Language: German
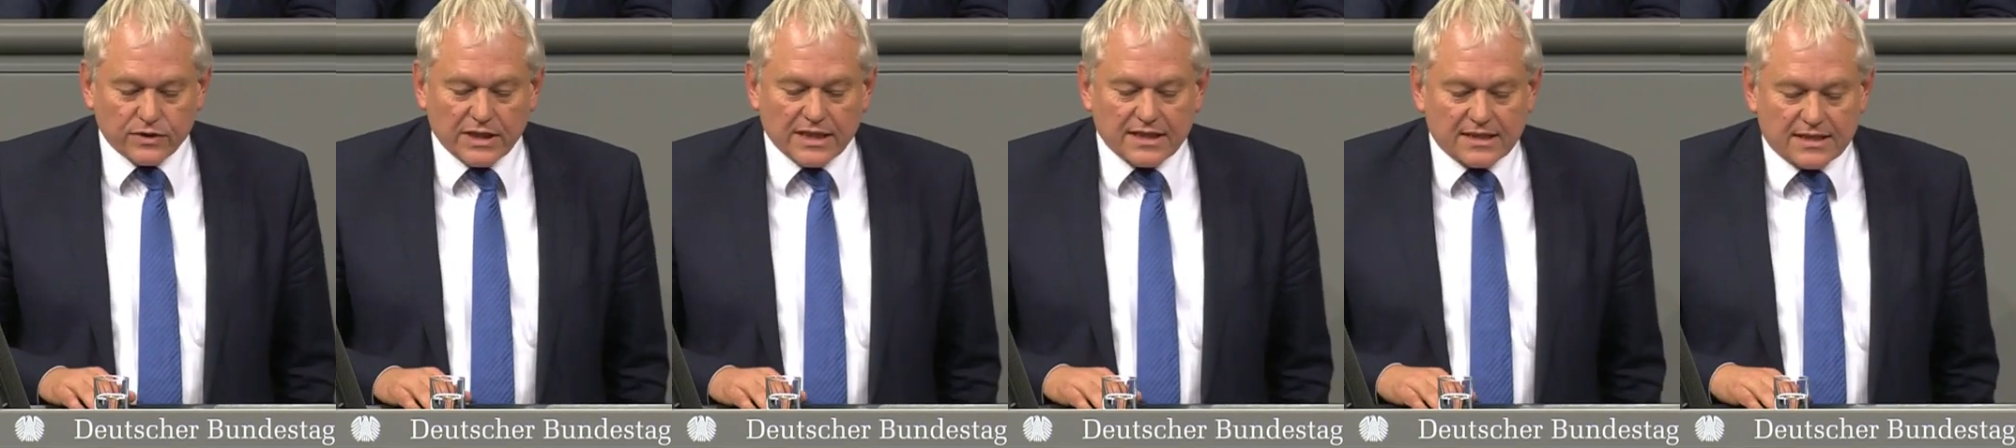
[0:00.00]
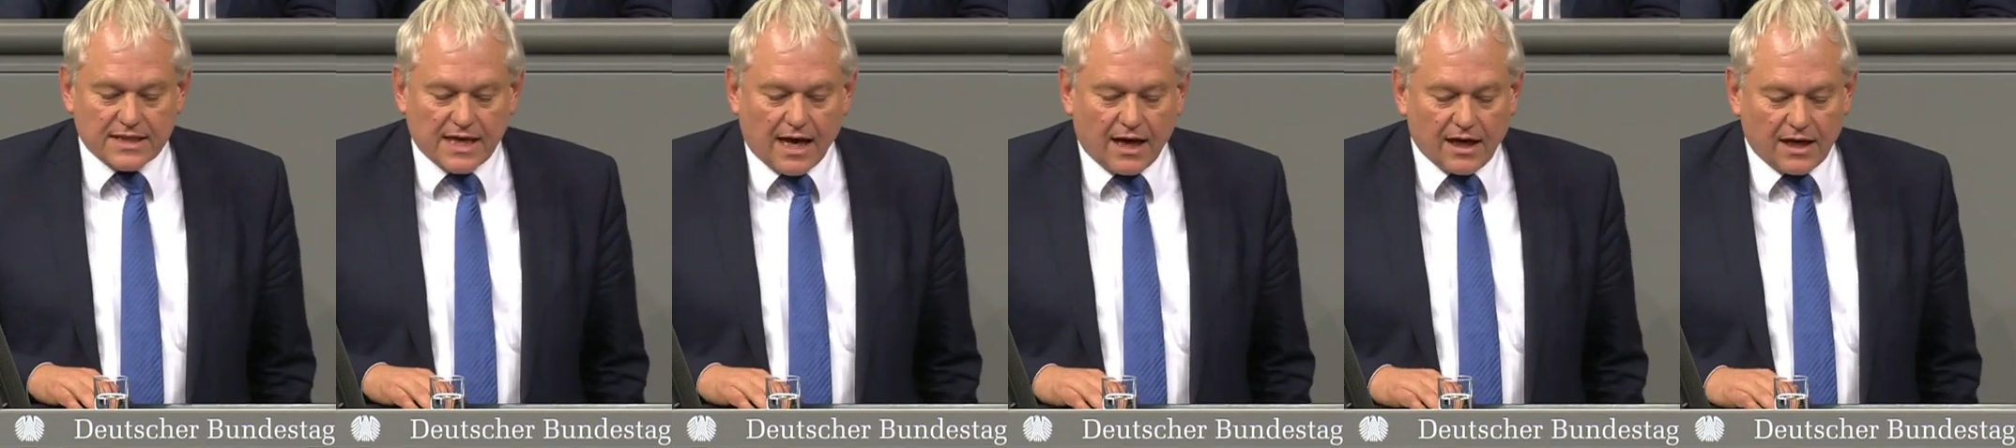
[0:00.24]

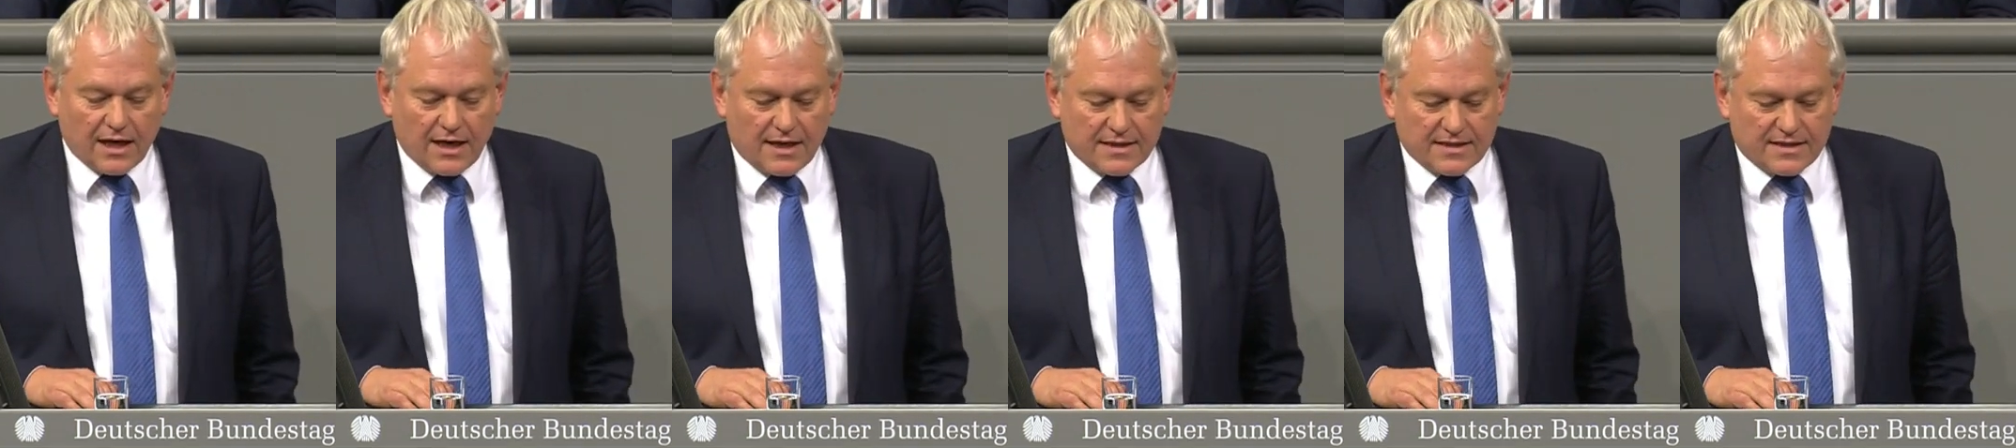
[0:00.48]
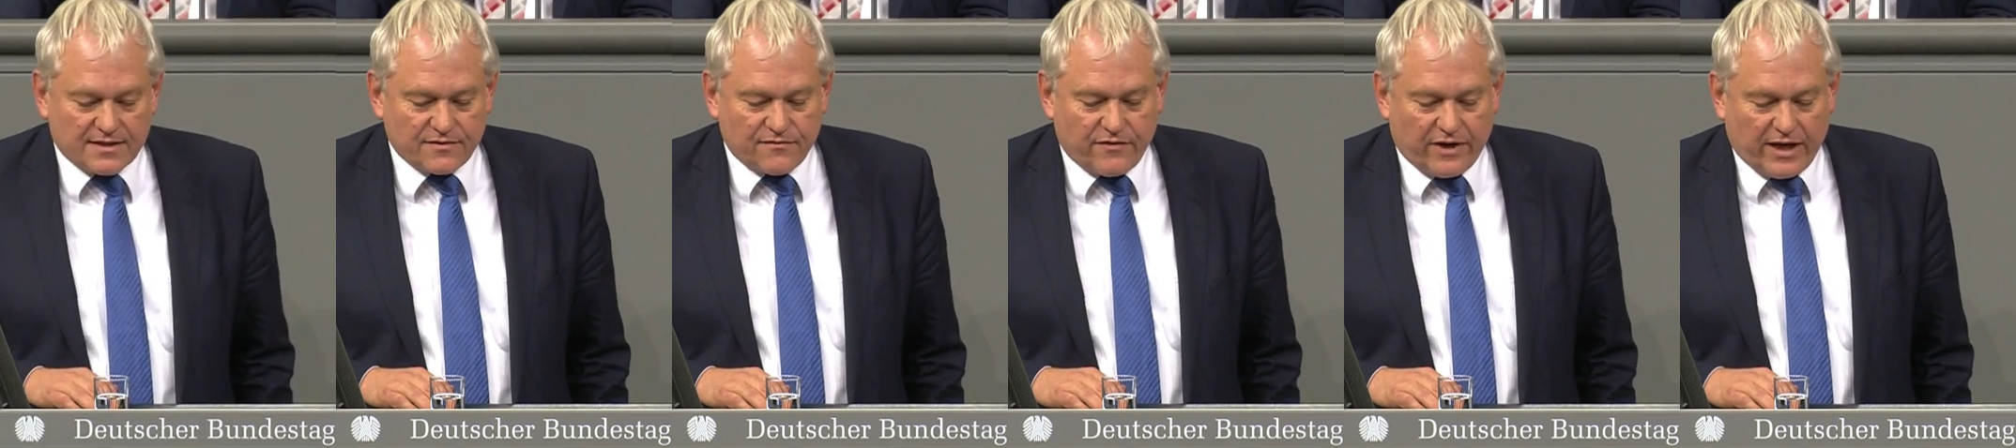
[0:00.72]
nicht
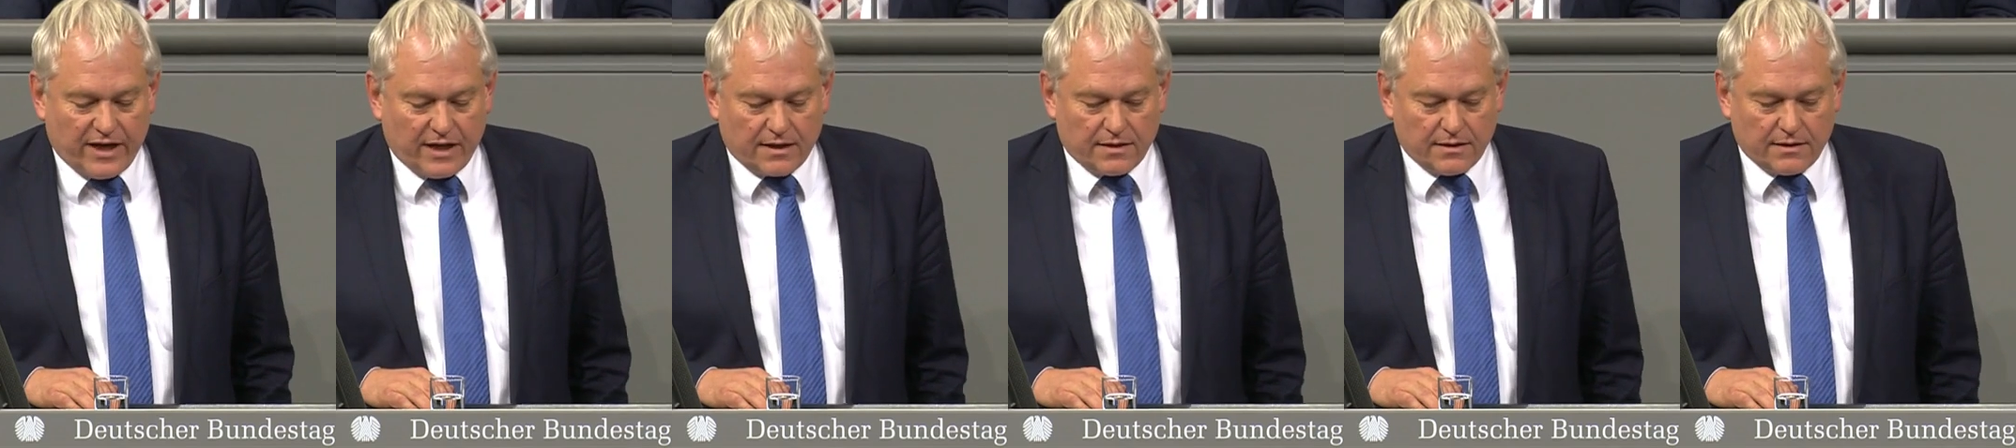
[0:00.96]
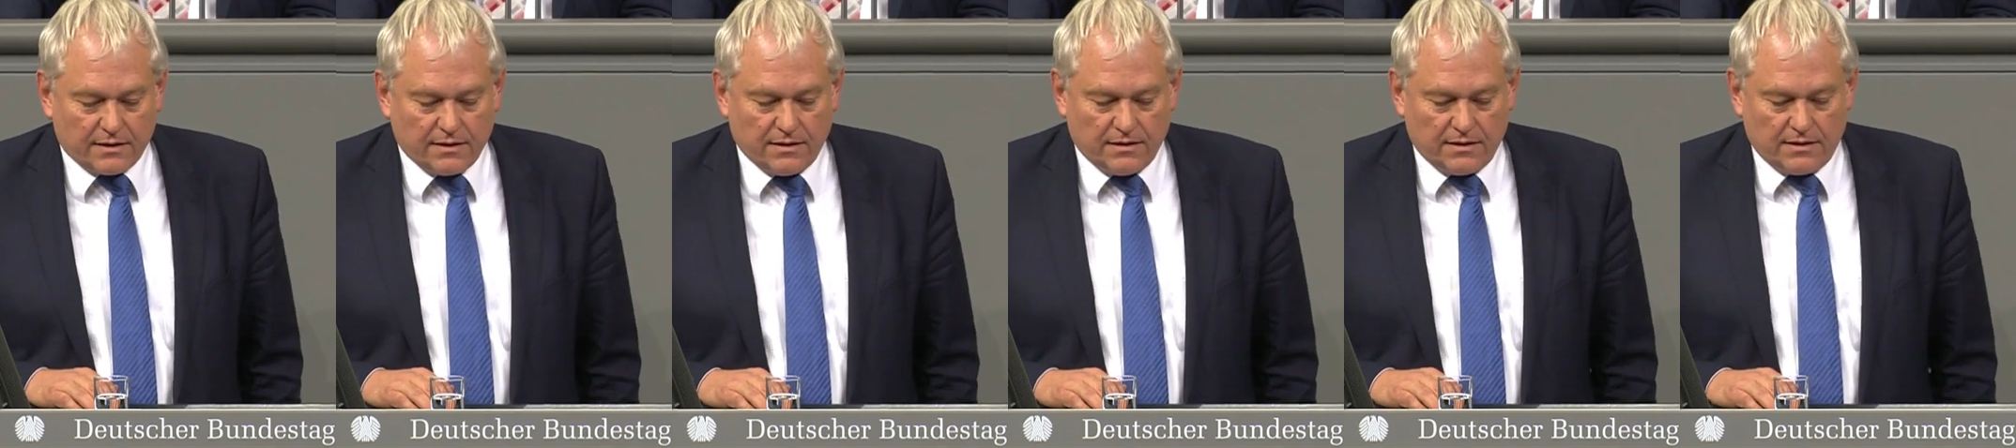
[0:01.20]
nachlassen
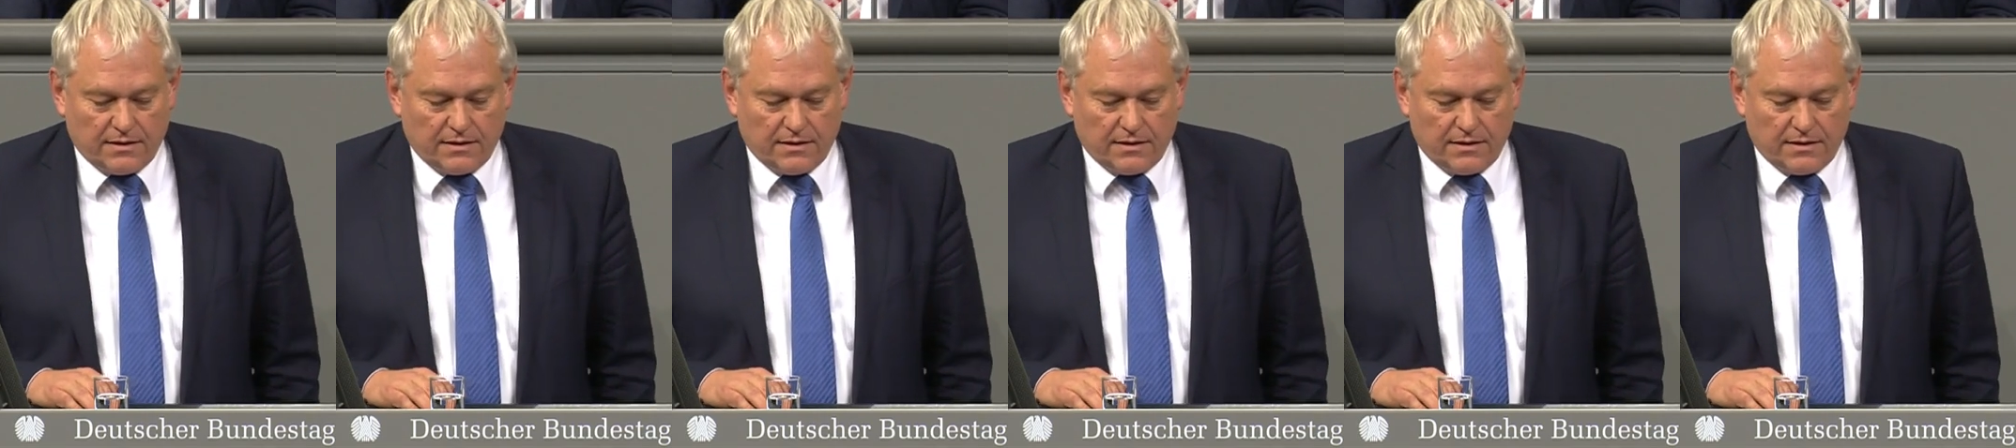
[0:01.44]
werden.